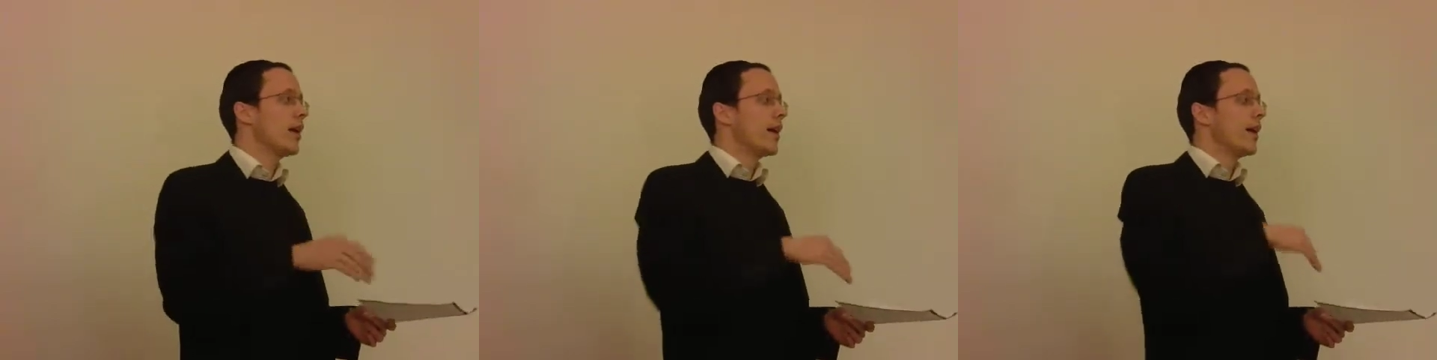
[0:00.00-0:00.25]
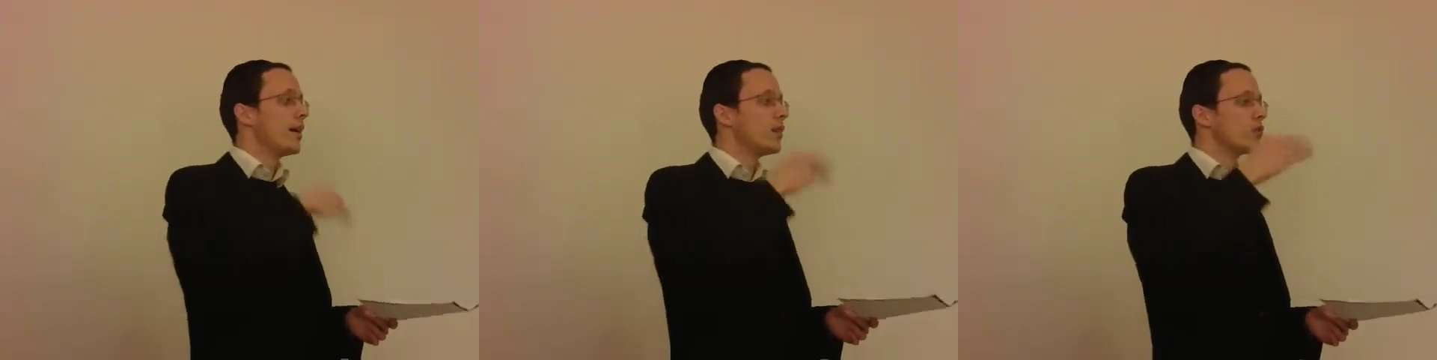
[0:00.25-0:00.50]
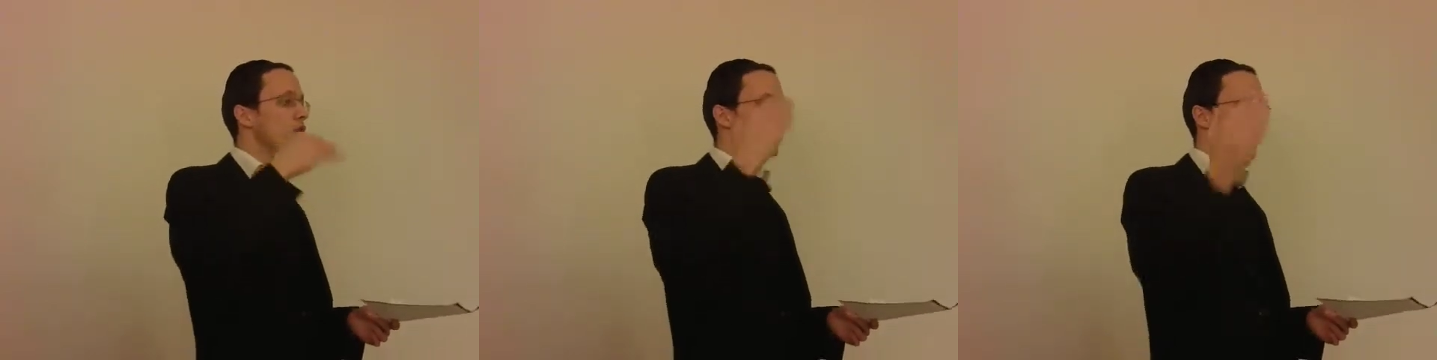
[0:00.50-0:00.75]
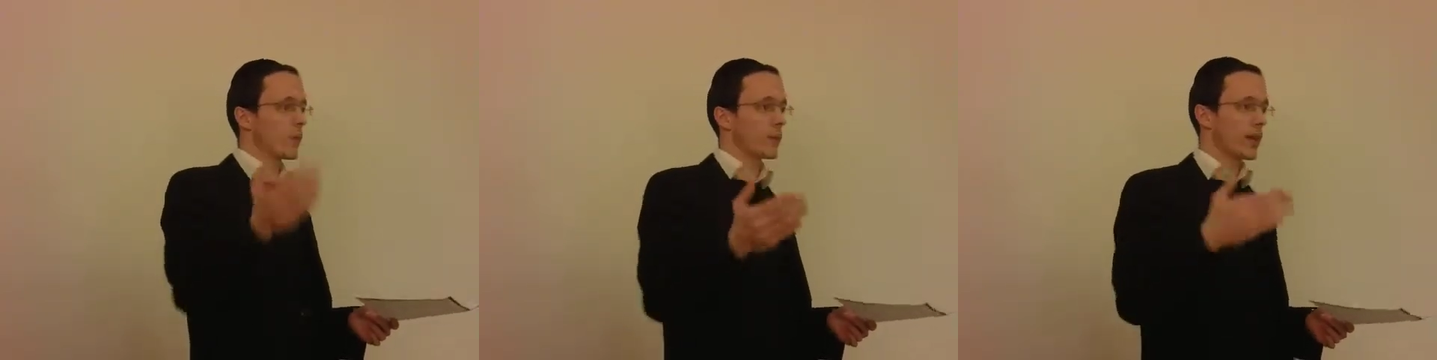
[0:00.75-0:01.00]
Et deux
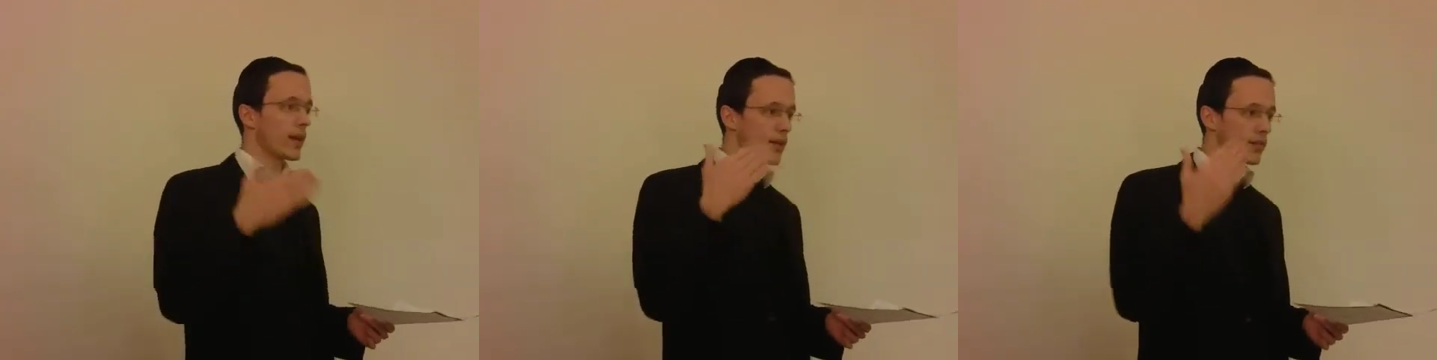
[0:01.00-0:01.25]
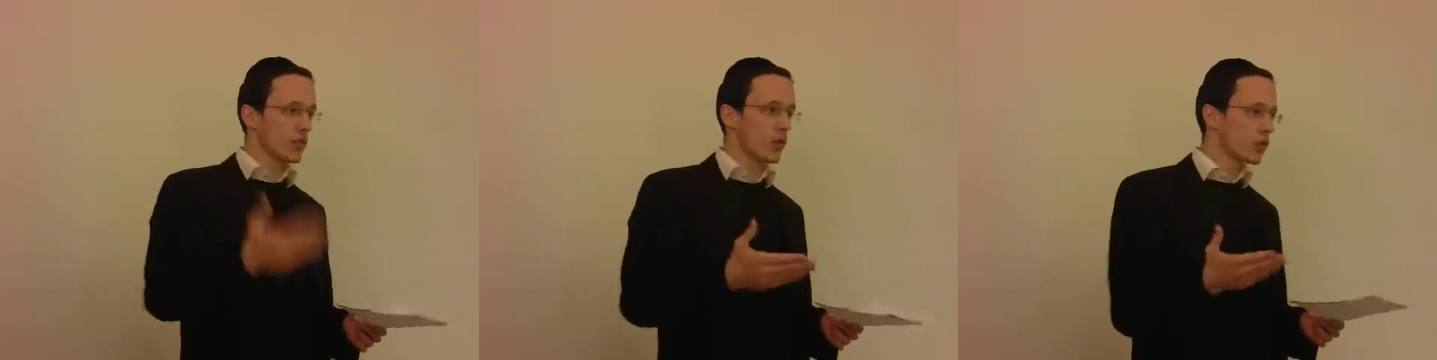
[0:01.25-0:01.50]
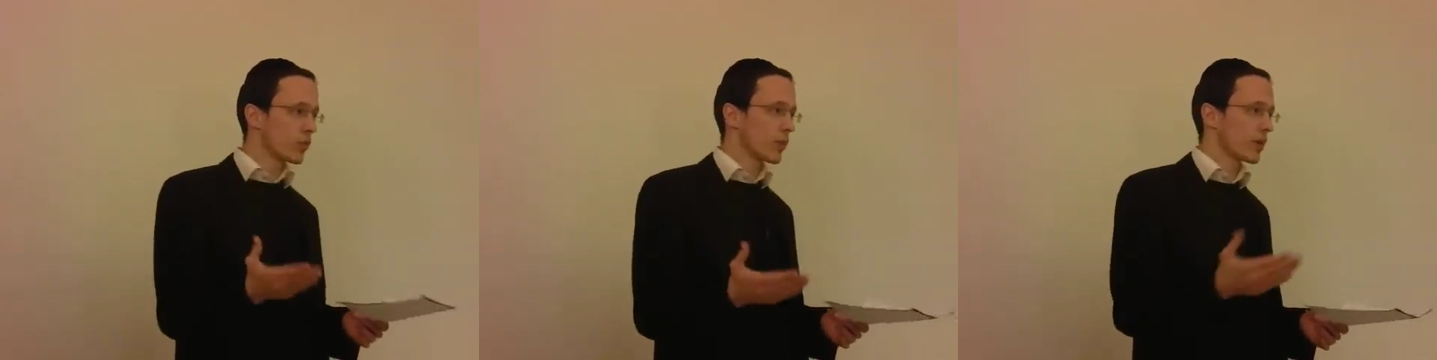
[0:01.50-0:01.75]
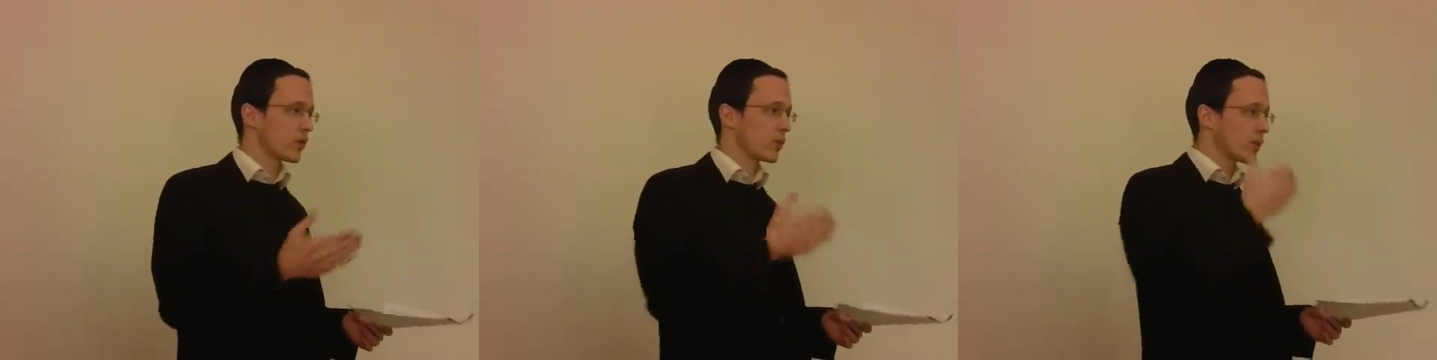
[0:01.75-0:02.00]
ans après, il sort de
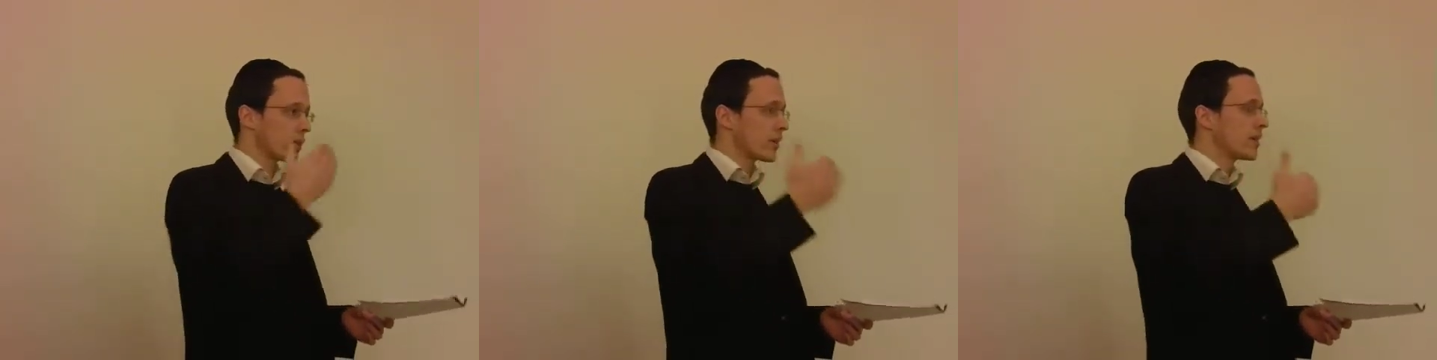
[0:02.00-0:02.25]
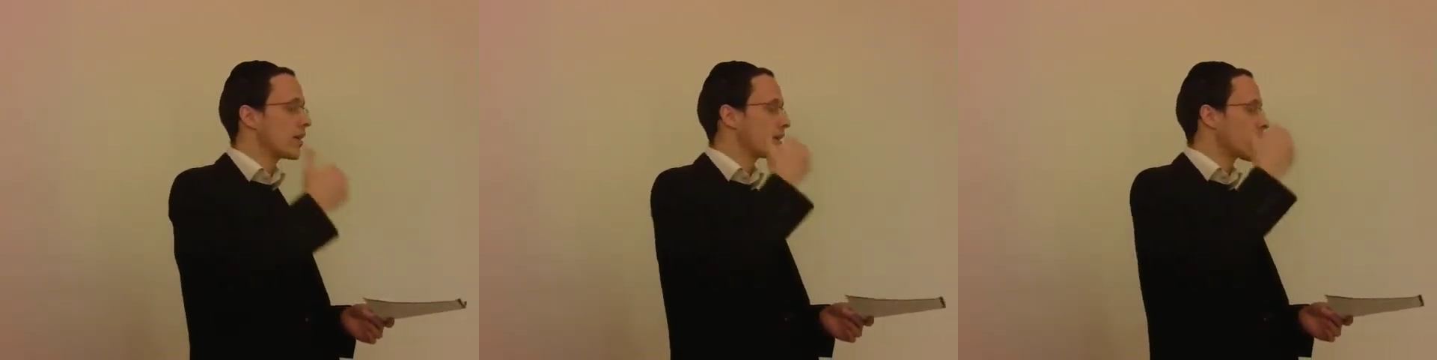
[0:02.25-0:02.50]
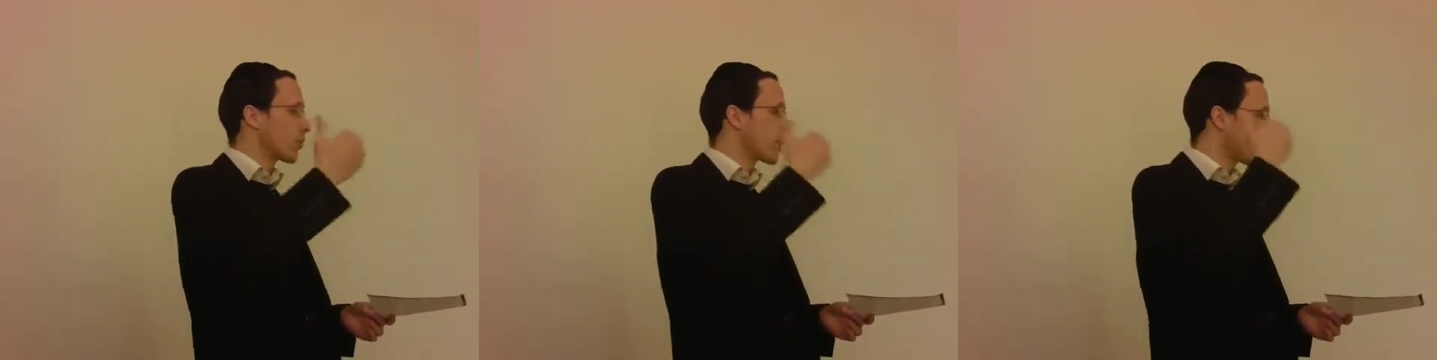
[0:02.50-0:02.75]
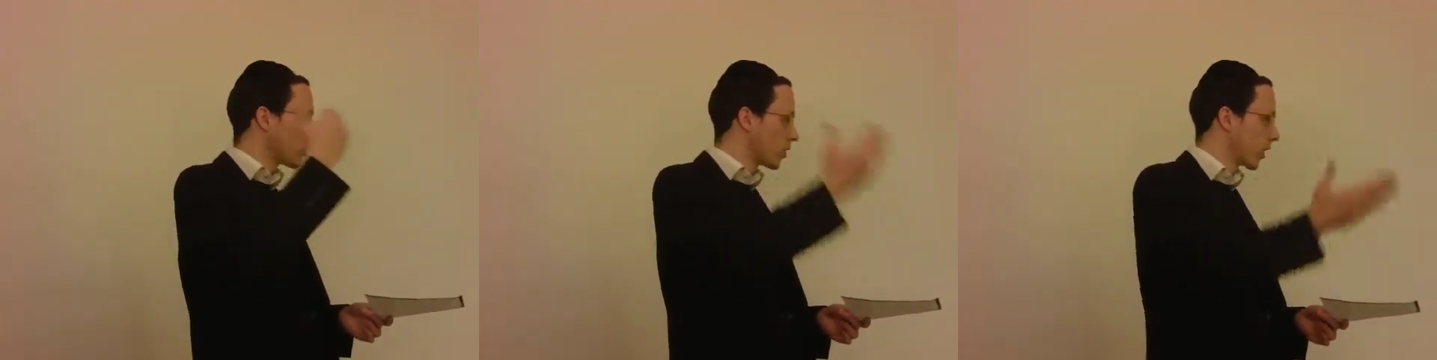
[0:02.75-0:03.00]
prison parce qu'il
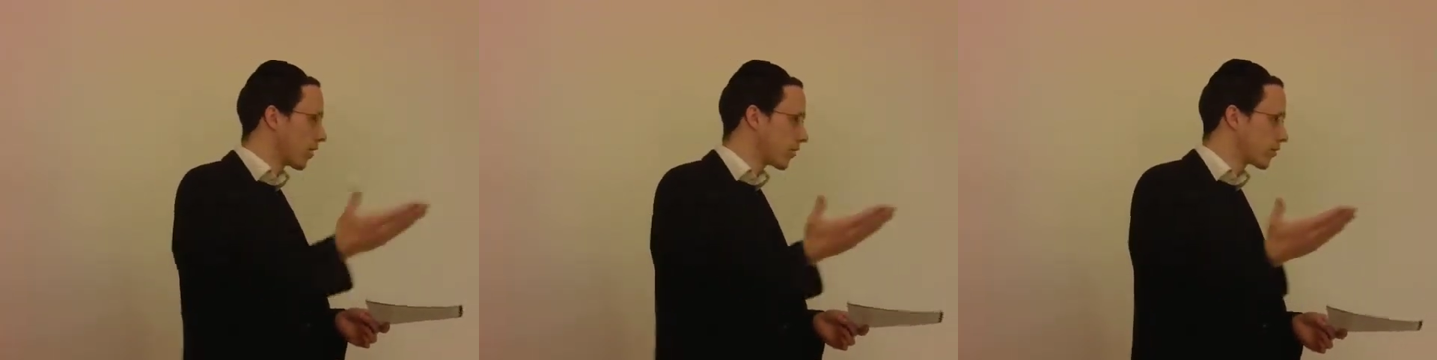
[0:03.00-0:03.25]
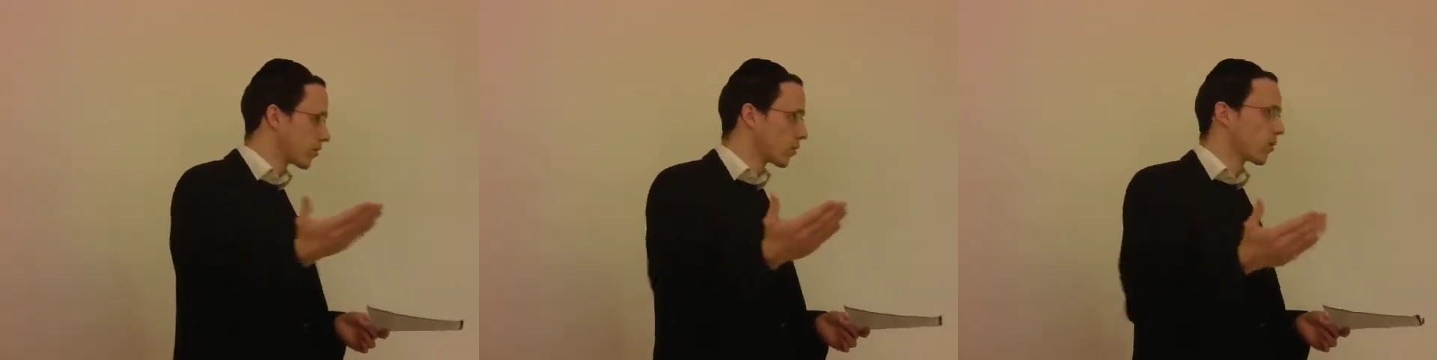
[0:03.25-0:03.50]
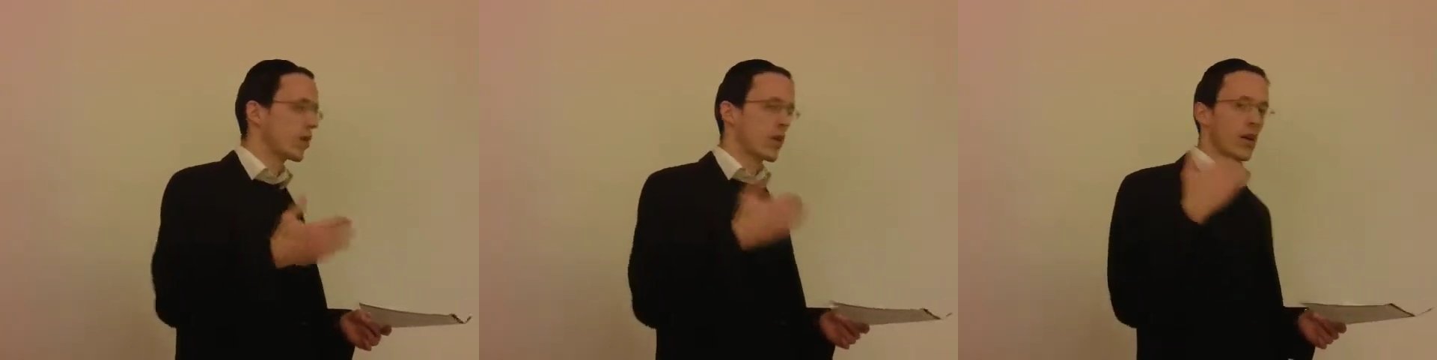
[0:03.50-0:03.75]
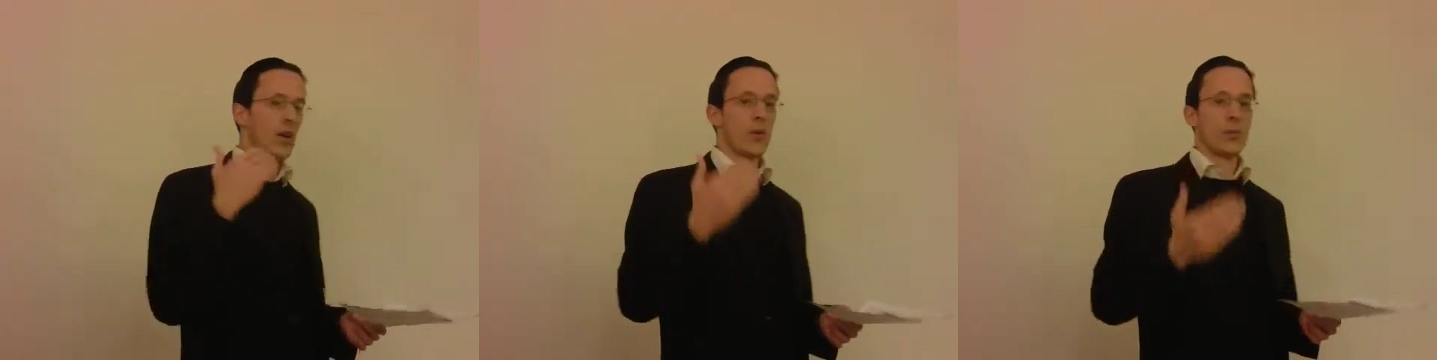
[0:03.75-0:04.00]
interprète le rêve de
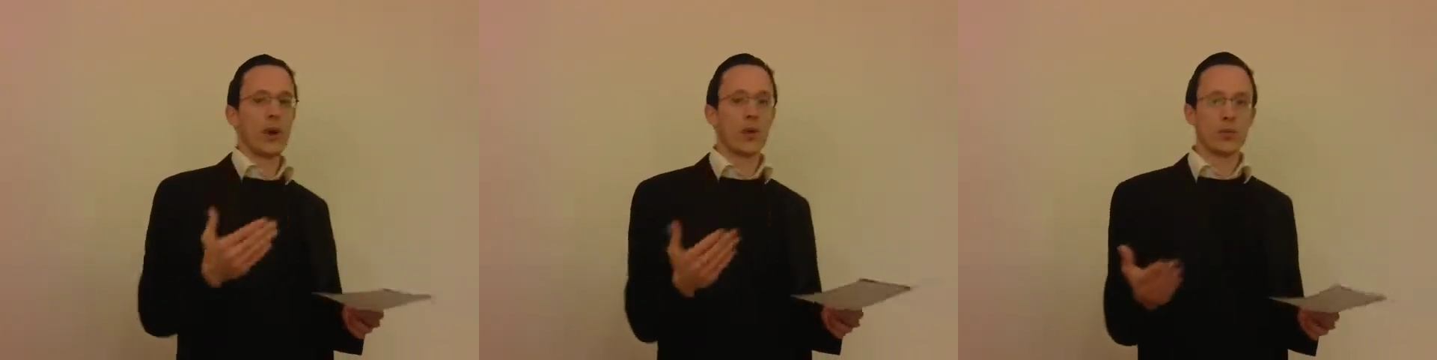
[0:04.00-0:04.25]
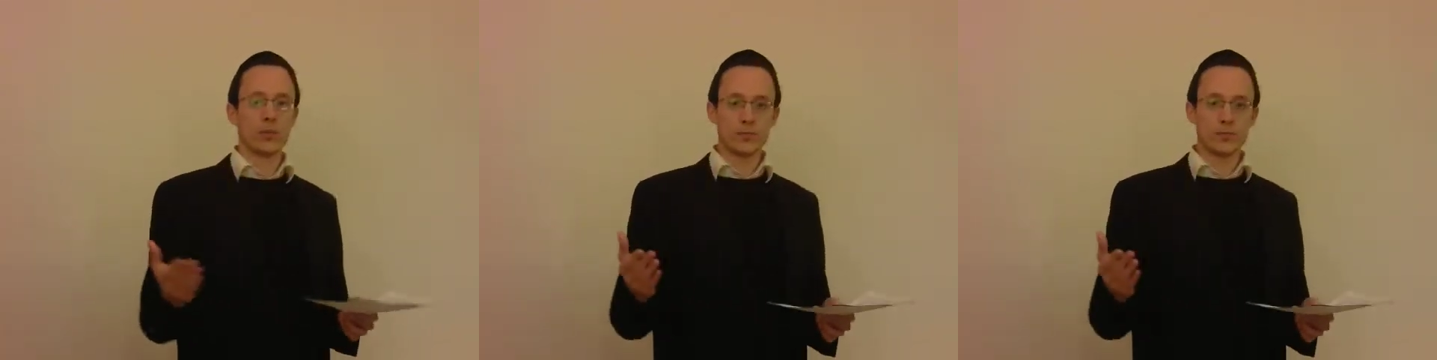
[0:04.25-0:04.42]
Paro.